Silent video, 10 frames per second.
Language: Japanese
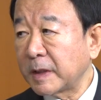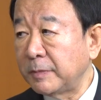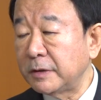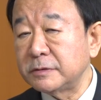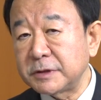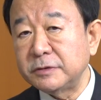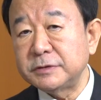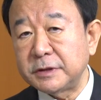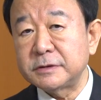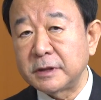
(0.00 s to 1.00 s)
米軍専有
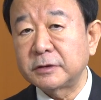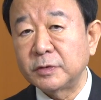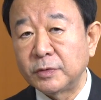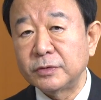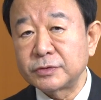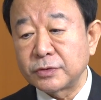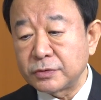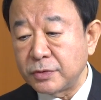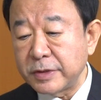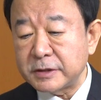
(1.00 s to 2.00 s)
施設であってもそこ
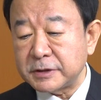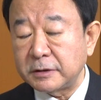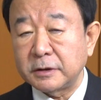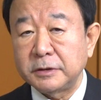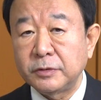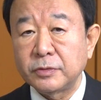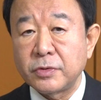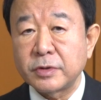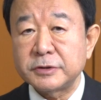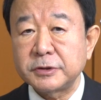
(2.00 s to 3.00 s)
攻撃されたら日本の
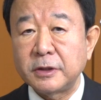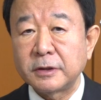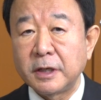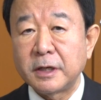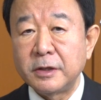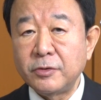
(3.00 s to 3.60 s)
国家主権が